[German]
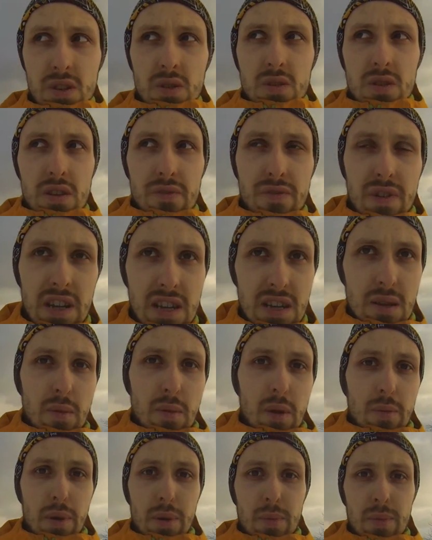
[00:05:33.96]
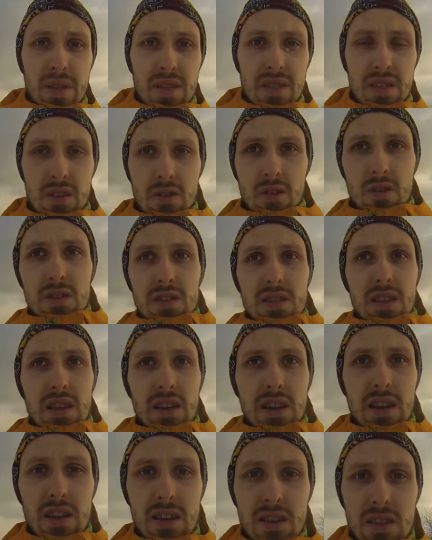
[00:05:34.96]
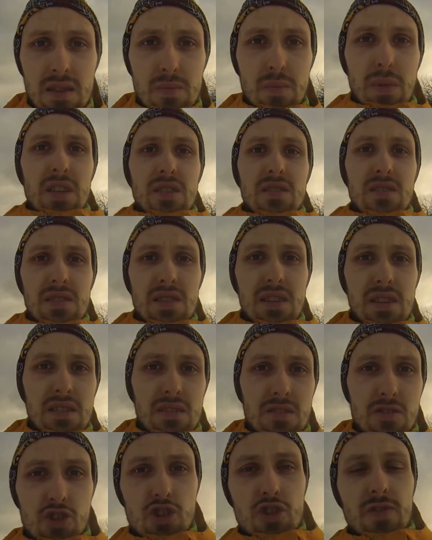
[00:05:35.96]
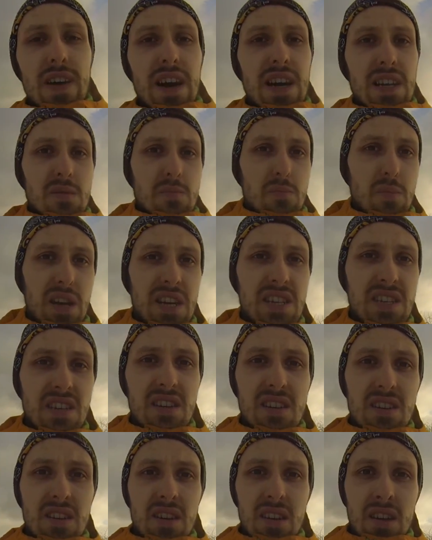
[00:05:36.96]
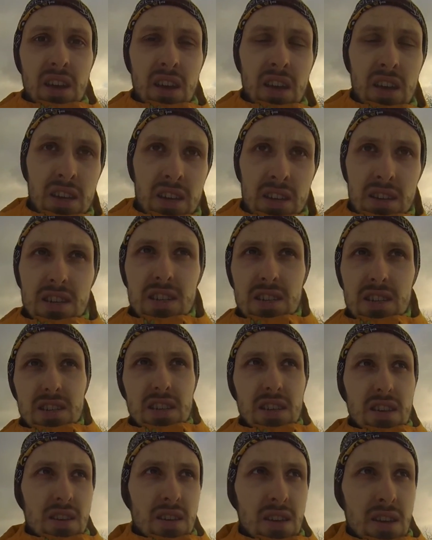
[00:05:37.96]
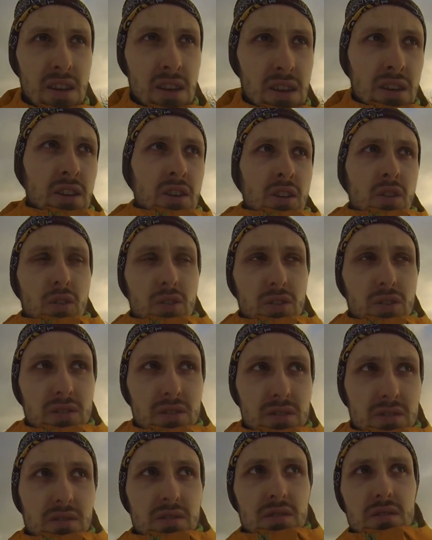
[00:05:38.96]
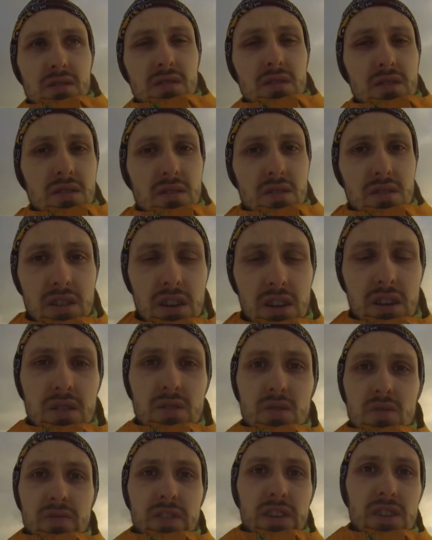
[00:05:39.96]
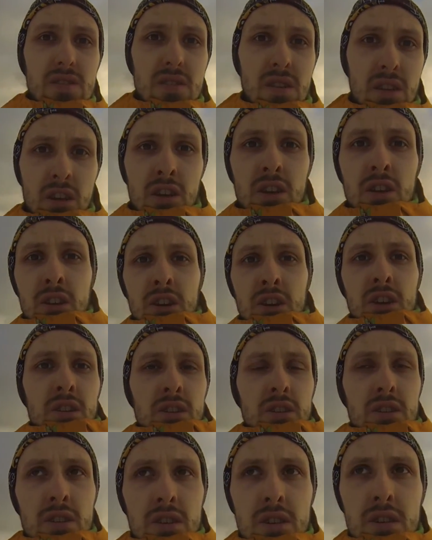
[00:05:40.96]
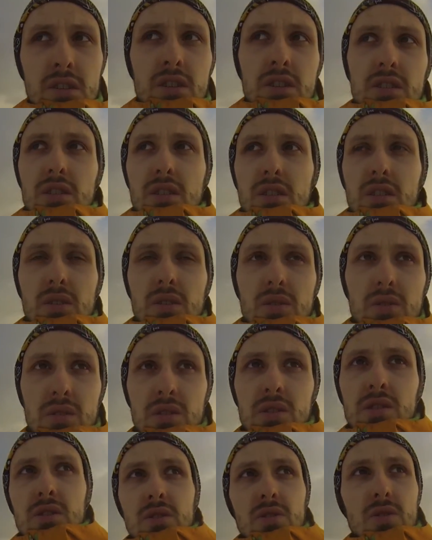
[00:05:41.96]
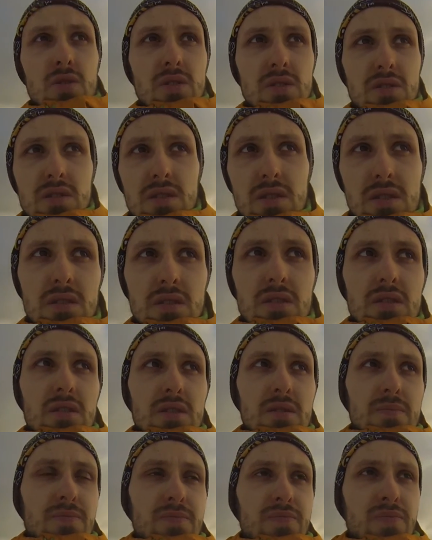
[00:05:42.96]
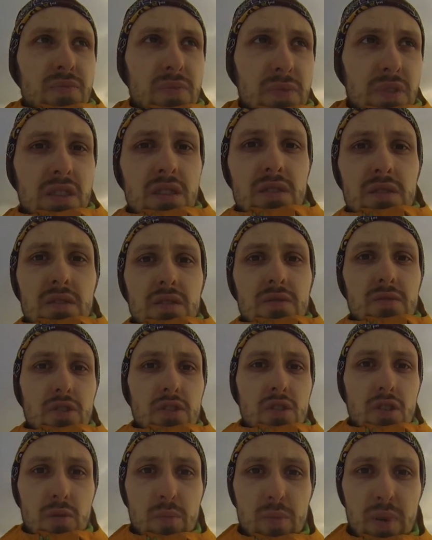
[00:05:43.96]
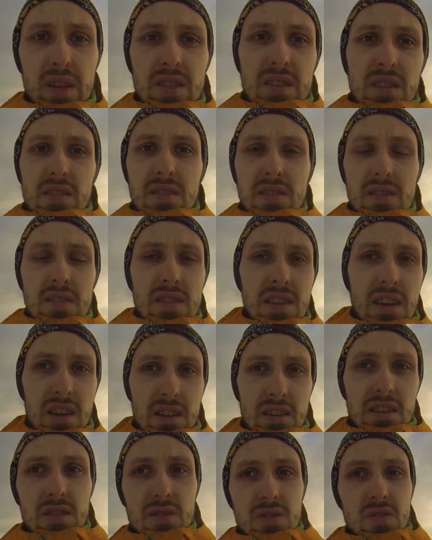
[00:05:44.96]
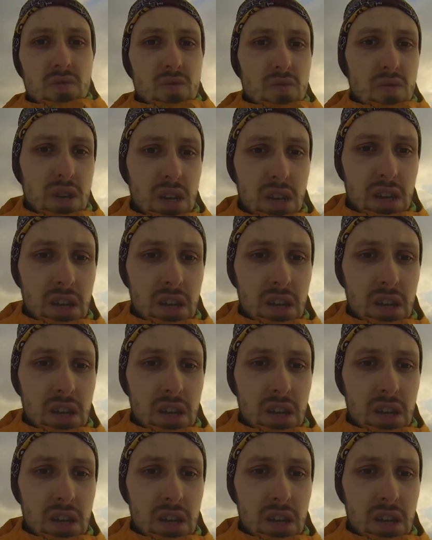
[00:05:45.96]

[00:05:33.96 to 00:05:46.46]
Und dann fragt ihr mal beim hiesigen Holzhändler. Das sind meistens die heißen Schwartenbretter. Kriegt ihr. Und äh, ja, sowas. Genau. Und ähm, ich wollte noch ein paar Sätze sagen dazu.